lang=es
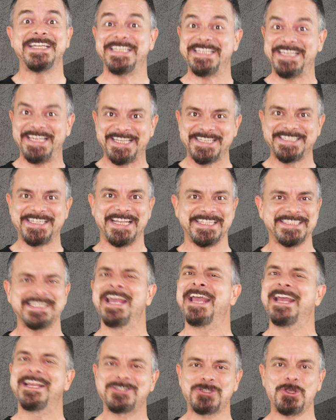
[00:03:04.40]
Y esas
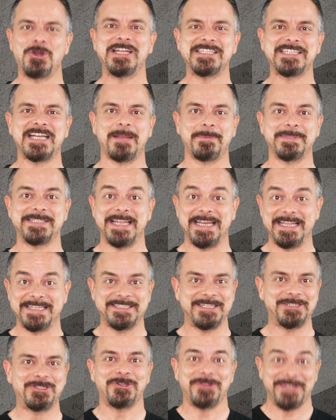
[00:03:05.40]
son las claves del
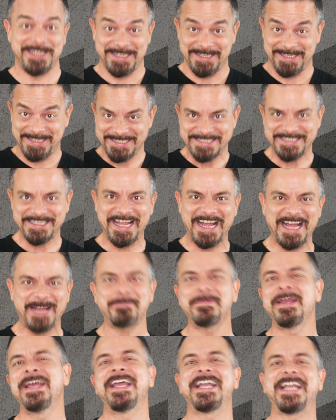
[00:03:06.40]
éxito de esta
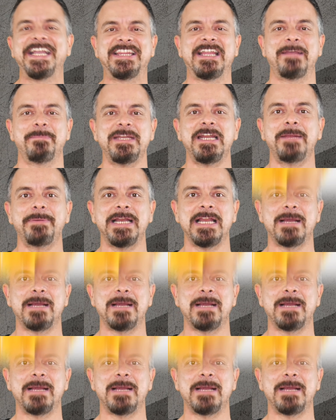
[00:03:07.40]
app que también abre